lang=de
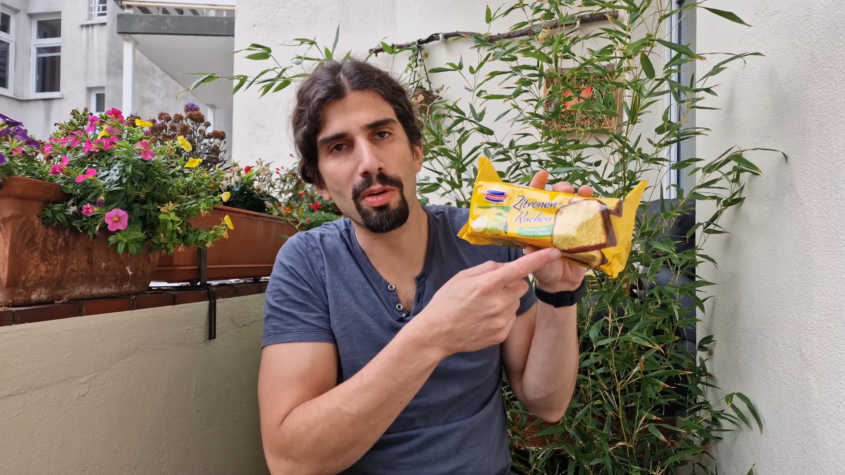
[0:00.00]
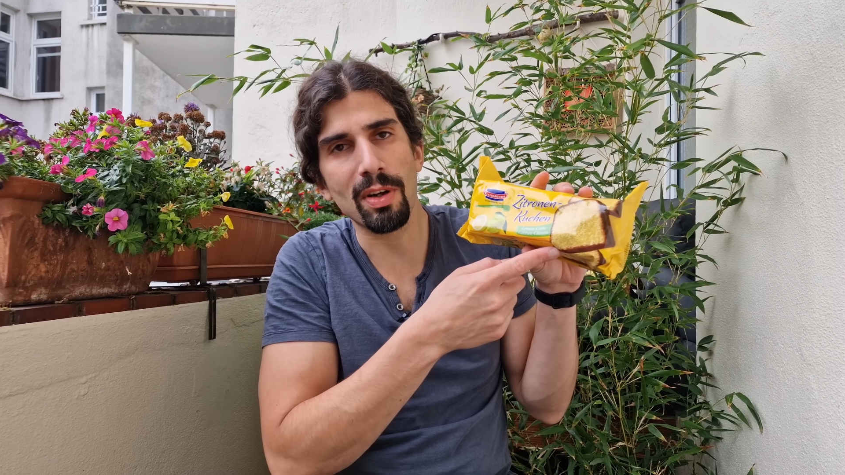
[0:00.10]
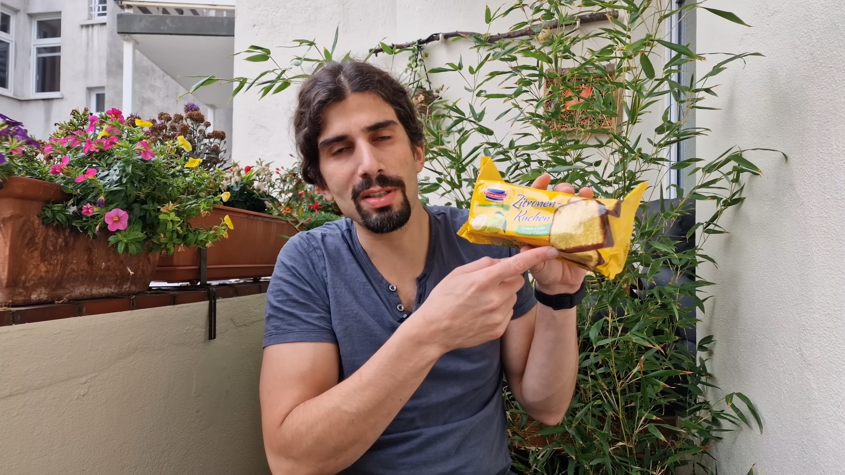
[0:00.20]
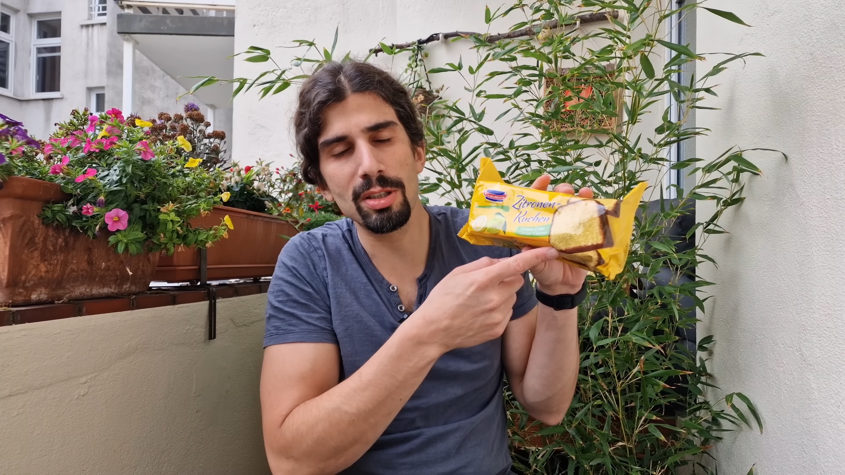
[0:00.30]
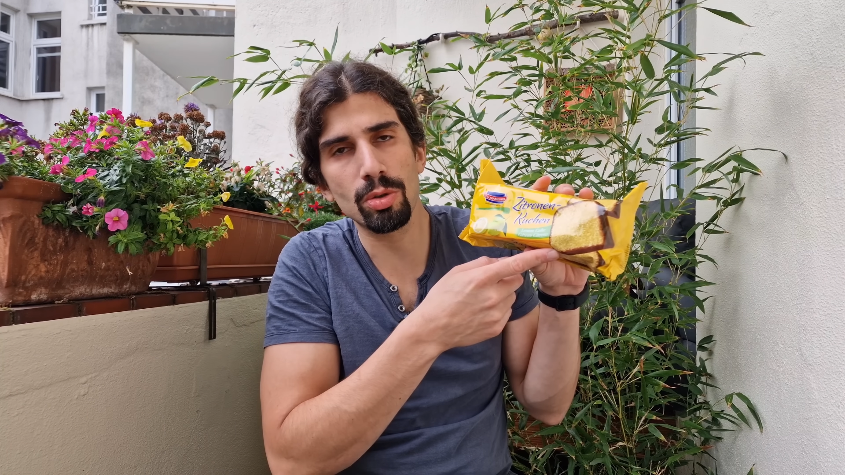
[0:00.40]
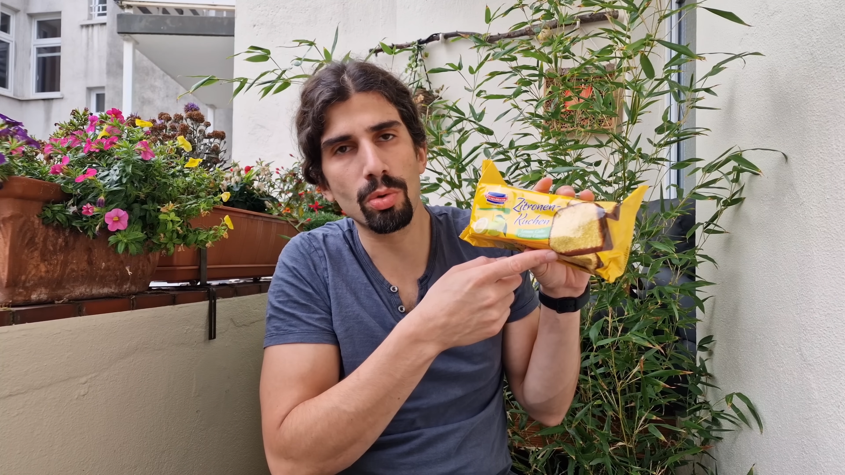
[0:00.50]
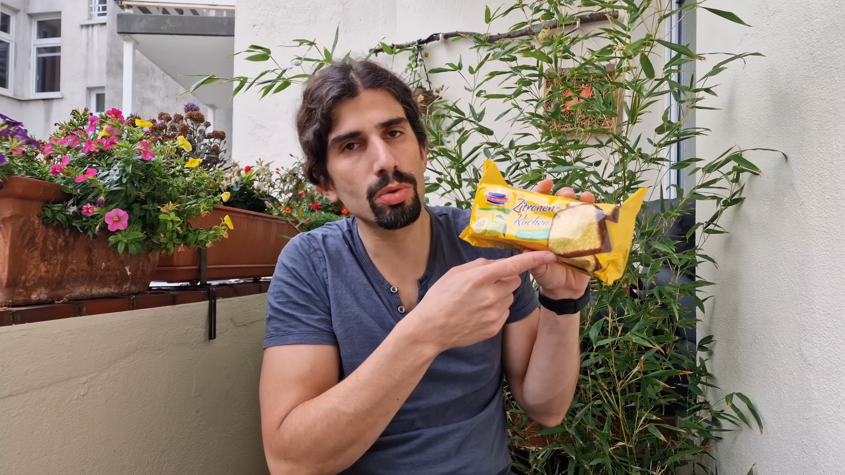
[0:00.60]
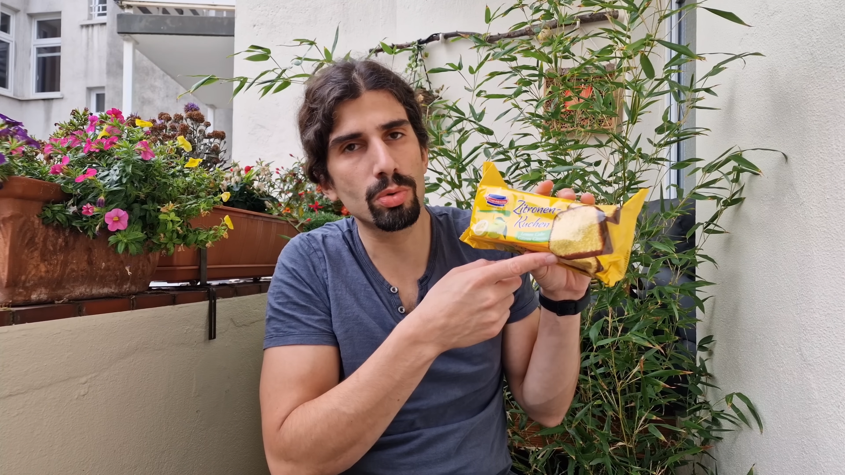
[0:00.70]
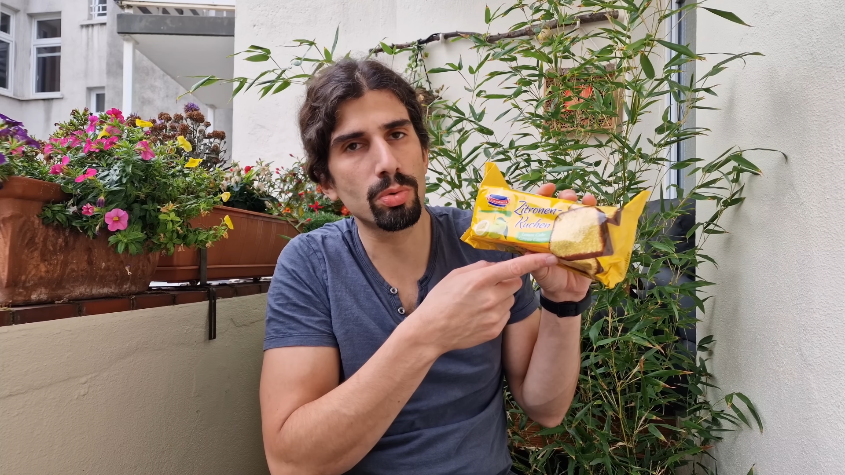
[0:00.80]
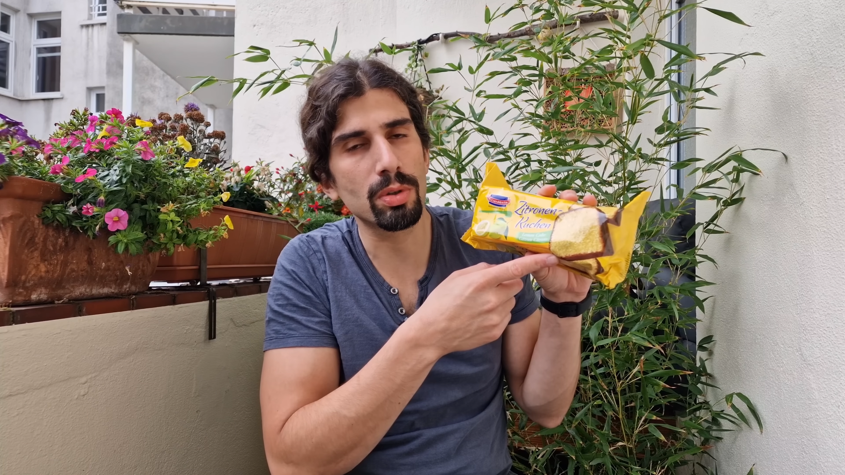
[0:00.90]
auf einen
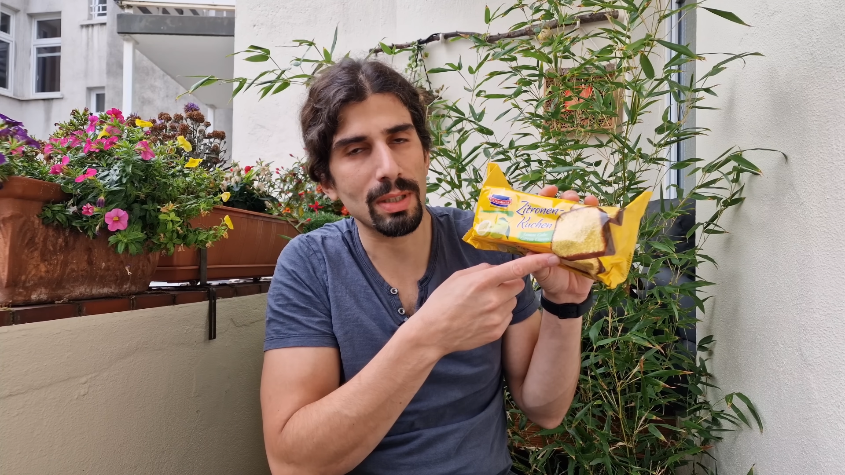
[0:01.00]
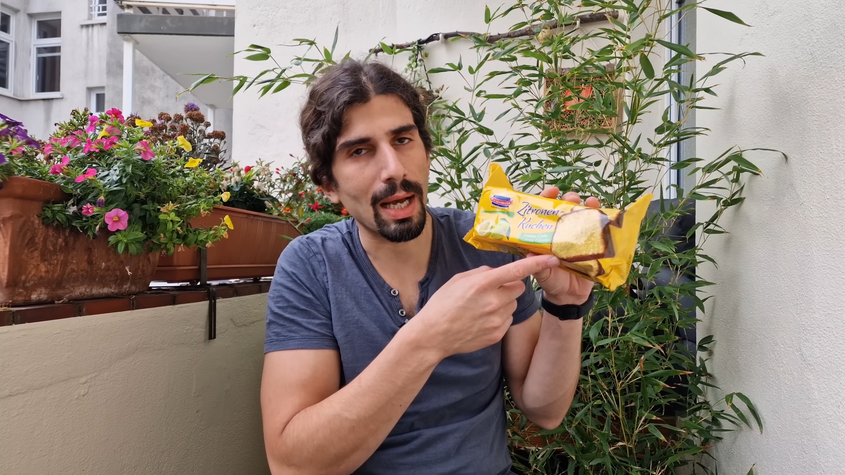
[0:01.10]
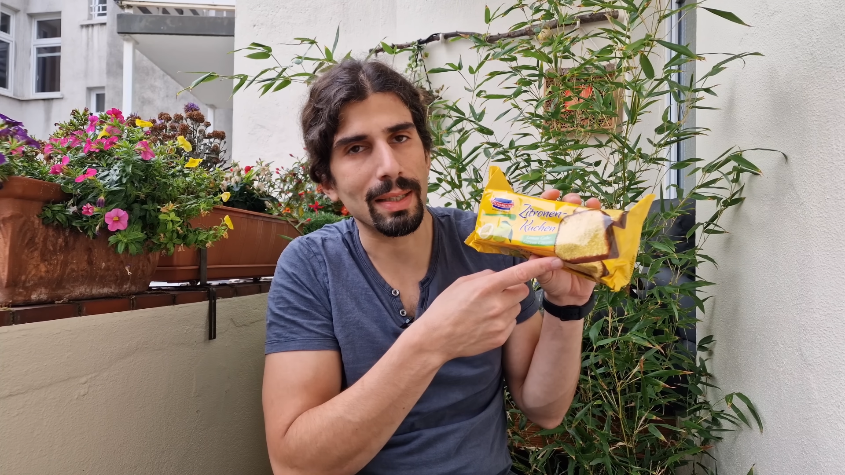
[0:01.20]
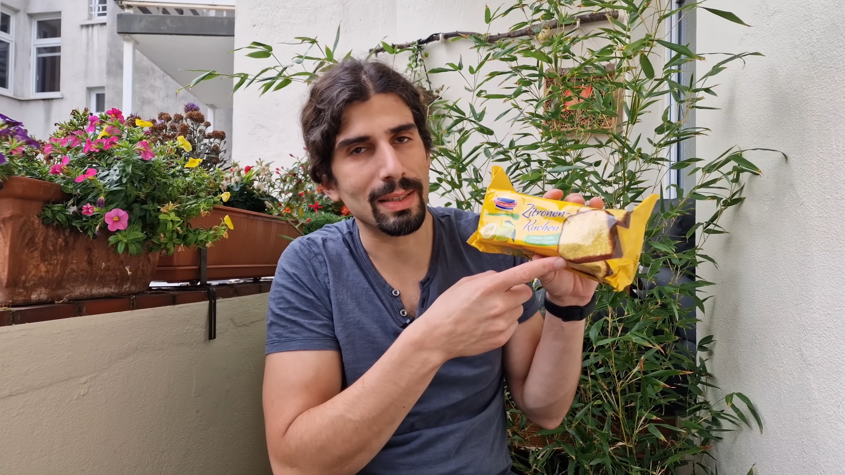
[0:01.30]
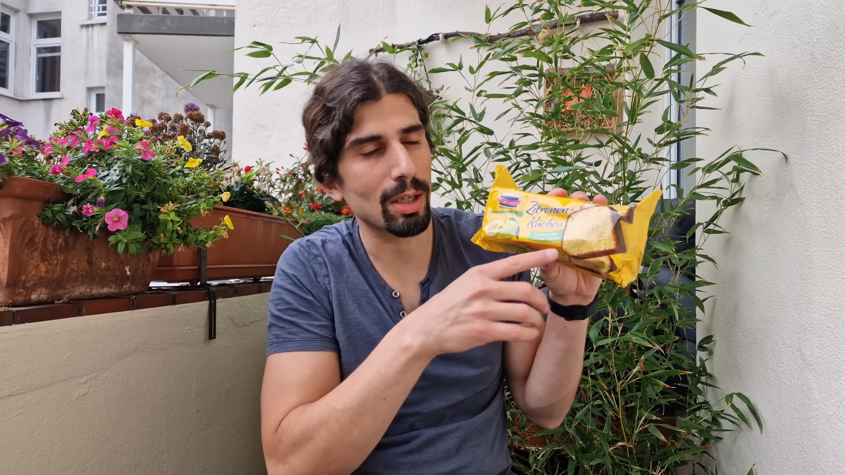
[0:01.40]
Zitronenkuchen, nein.